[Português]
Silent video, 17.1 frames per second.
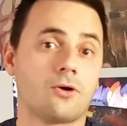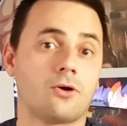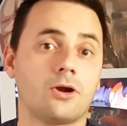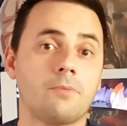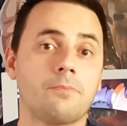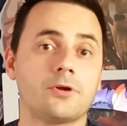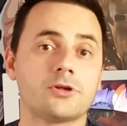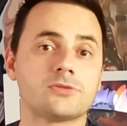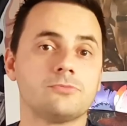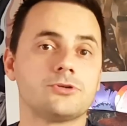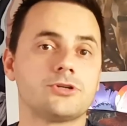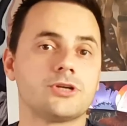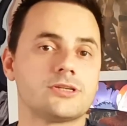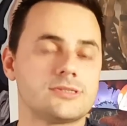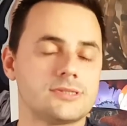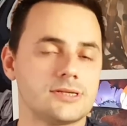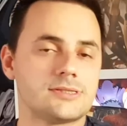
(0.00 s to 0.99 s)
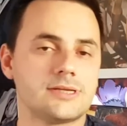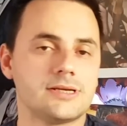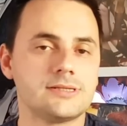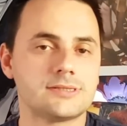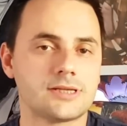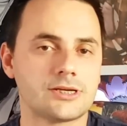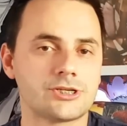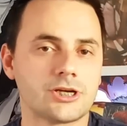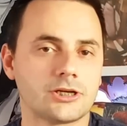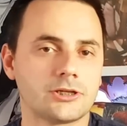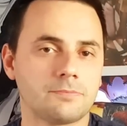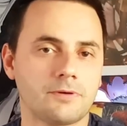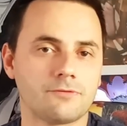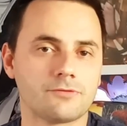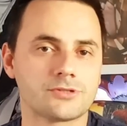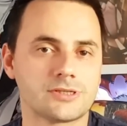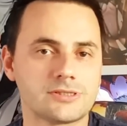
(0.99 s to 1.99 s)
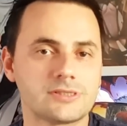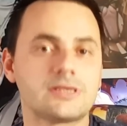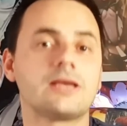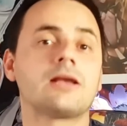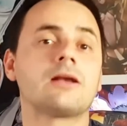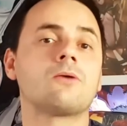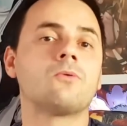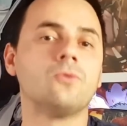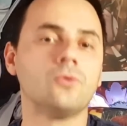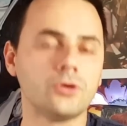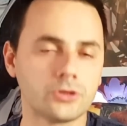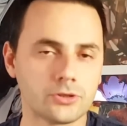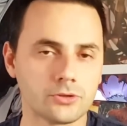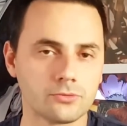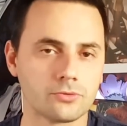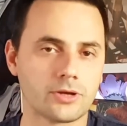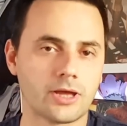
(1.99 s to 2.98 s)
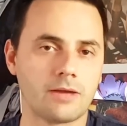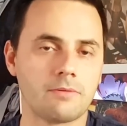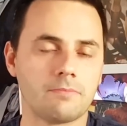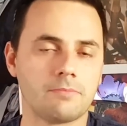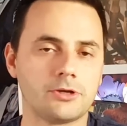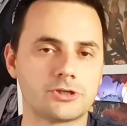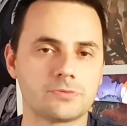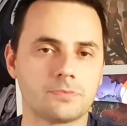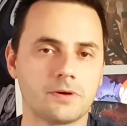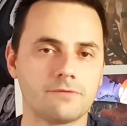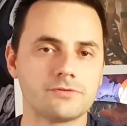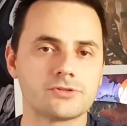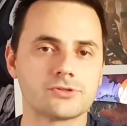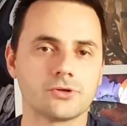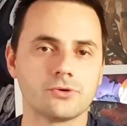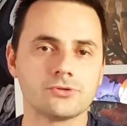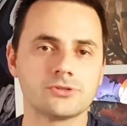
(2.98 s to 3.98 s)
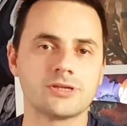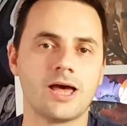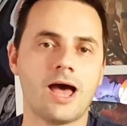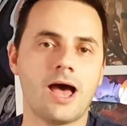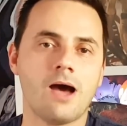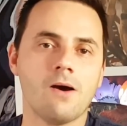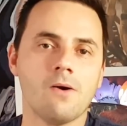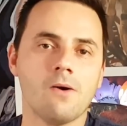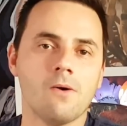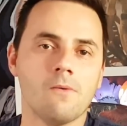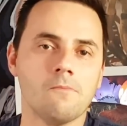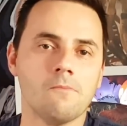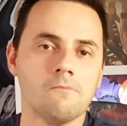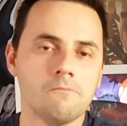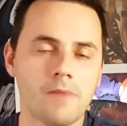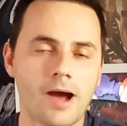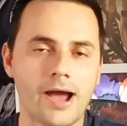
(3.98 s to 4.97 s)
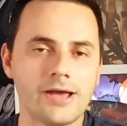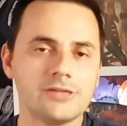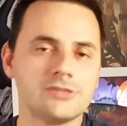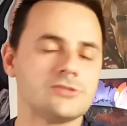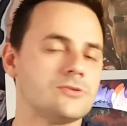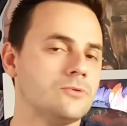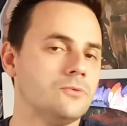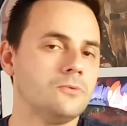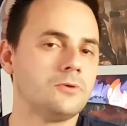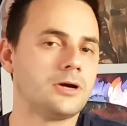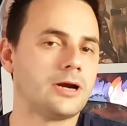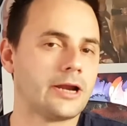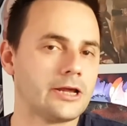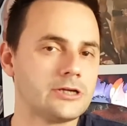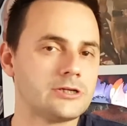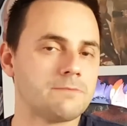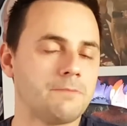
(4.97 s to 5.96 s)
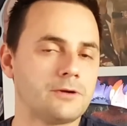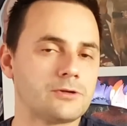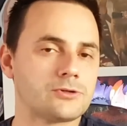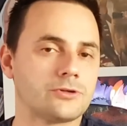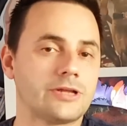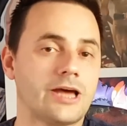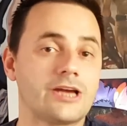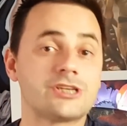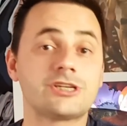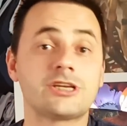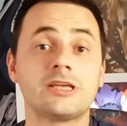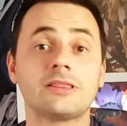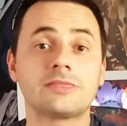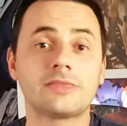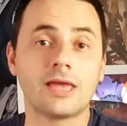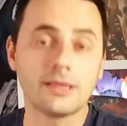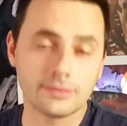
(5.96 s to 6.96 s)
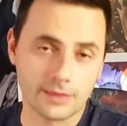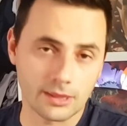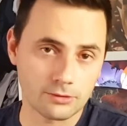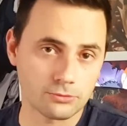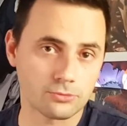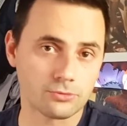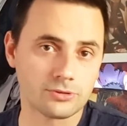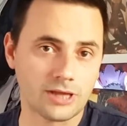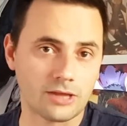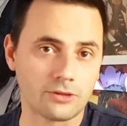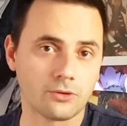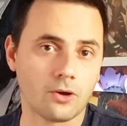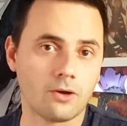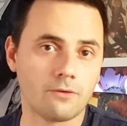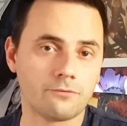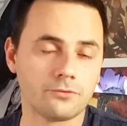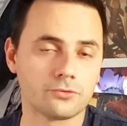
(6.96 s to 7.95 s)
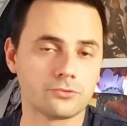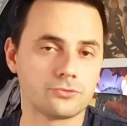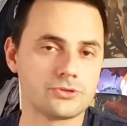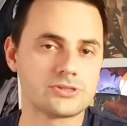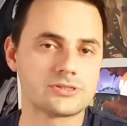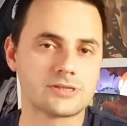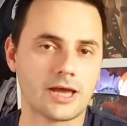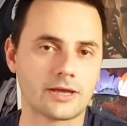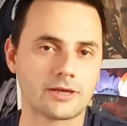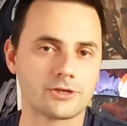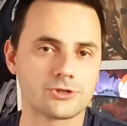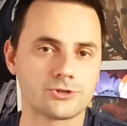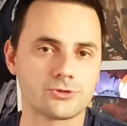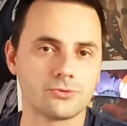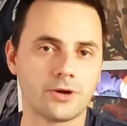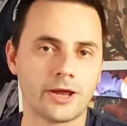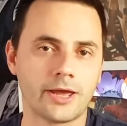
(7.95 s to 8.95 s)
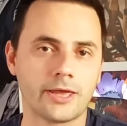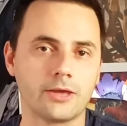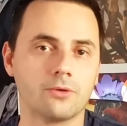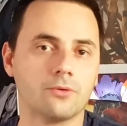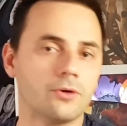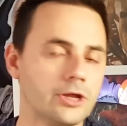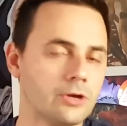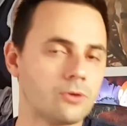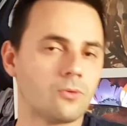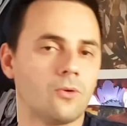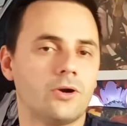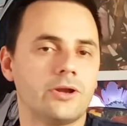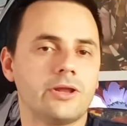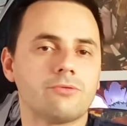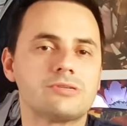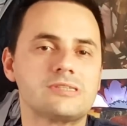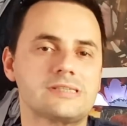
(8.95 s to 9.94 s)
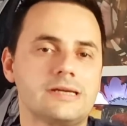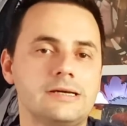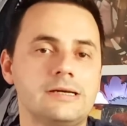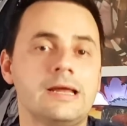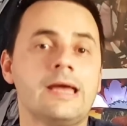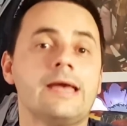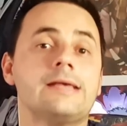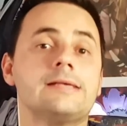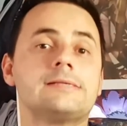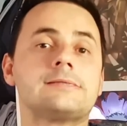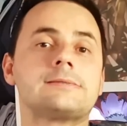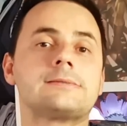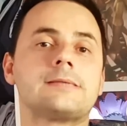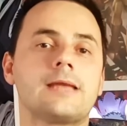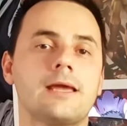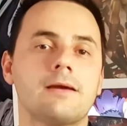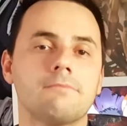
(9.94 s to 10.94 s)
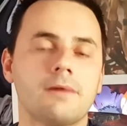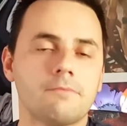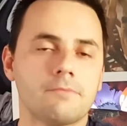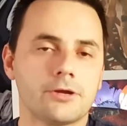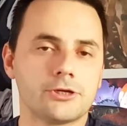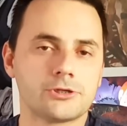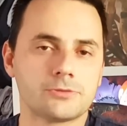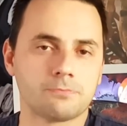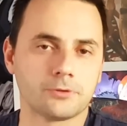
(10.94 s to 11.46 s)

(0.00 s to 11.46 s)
agora o próximo dia 16 está chegando para vocês que curtem o game Bleach Brave Souls, mais um grande personagem que tem dentro da novel do Isagi Rei. O Rikone é um ser extremamente